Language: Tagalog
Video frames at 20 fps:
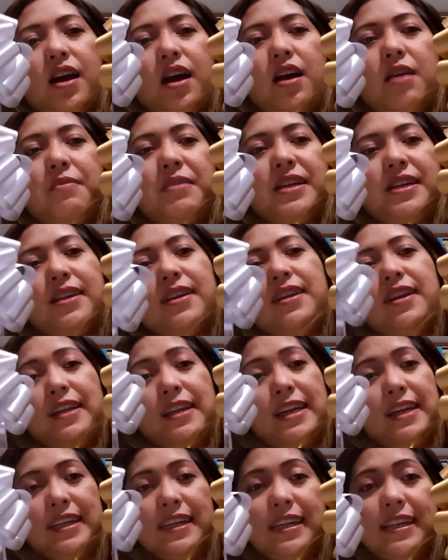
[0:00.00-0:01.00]
Um, hila
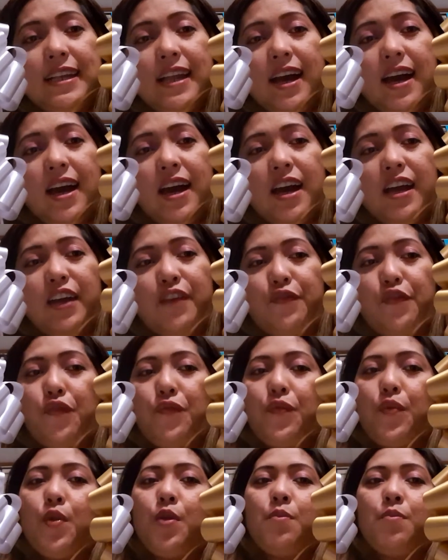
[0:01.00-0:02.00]
lang ng hila,
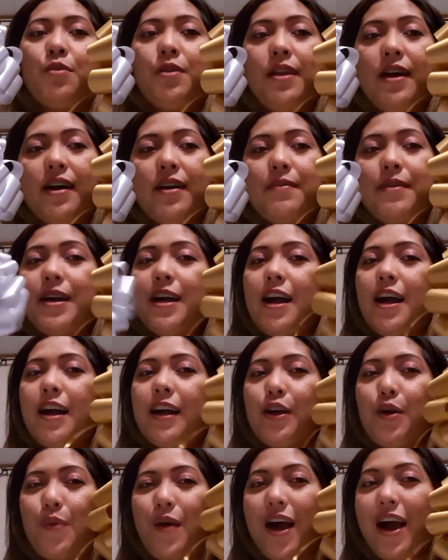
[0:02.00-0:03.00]
ifo-full mo lang,
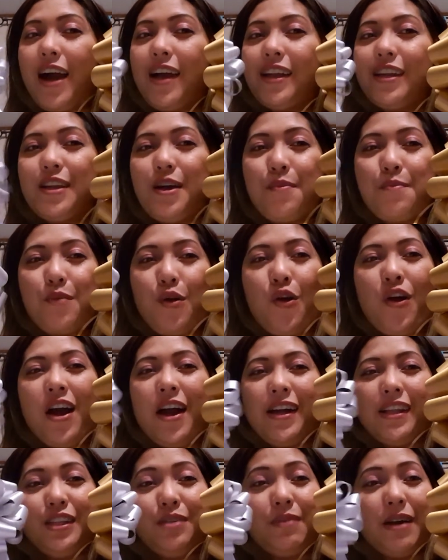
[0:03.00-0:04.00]
makakagawa ka na ng bow. ba
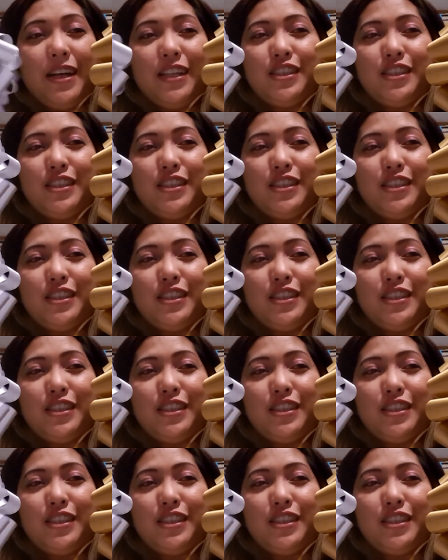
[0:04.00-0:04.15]
diba?